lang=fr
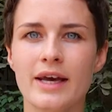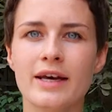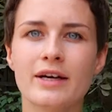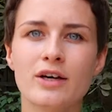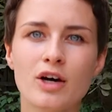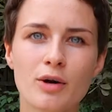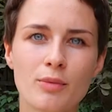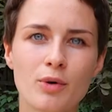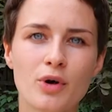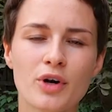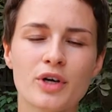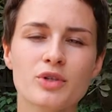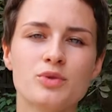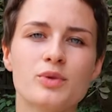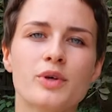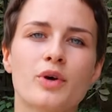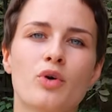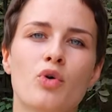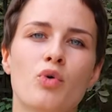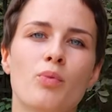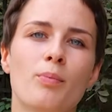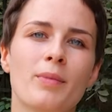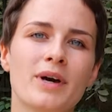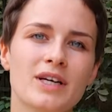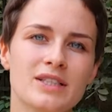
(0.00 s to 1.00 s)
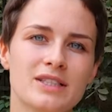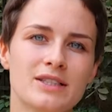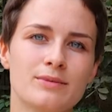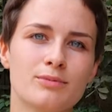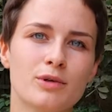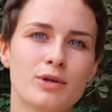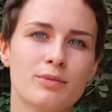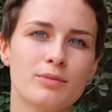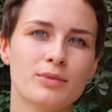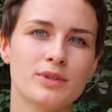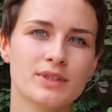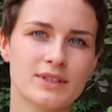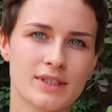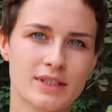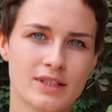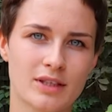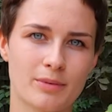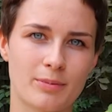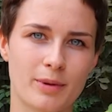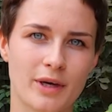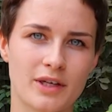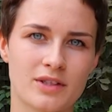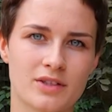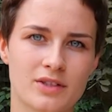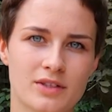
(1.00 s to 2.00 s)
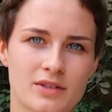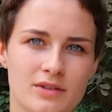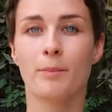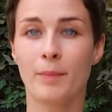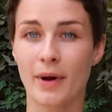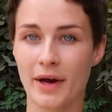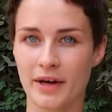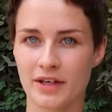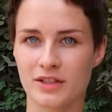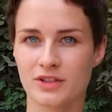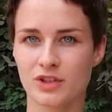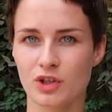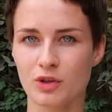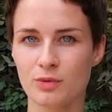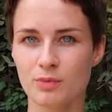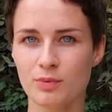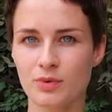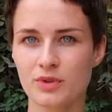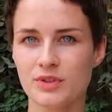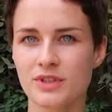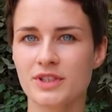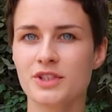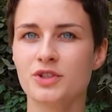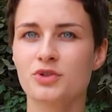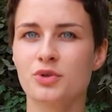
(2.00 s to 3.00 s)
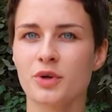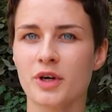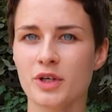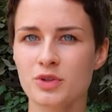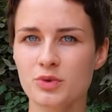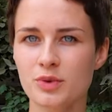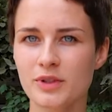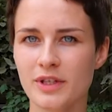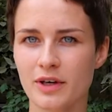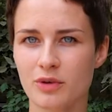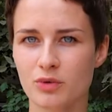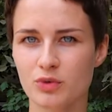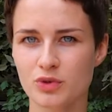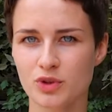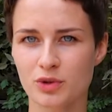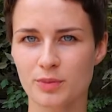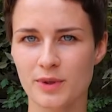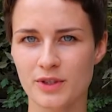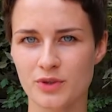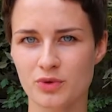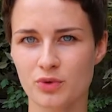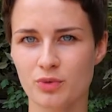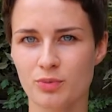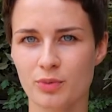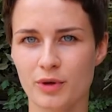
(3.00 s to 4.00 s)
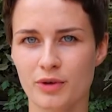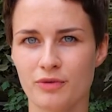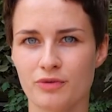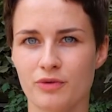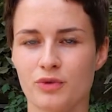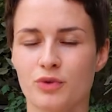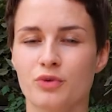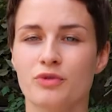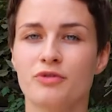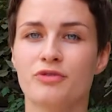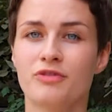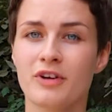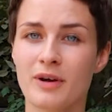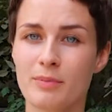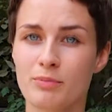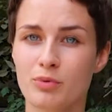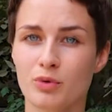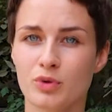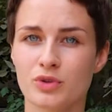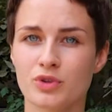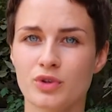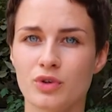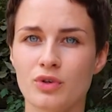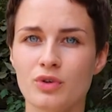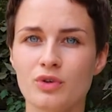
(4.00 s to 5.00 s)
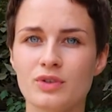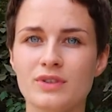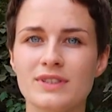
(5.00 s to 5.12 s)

et comment réduire au maximum cet impact. Par exemple, si tu réduis ta consommation de bœuf de 20%,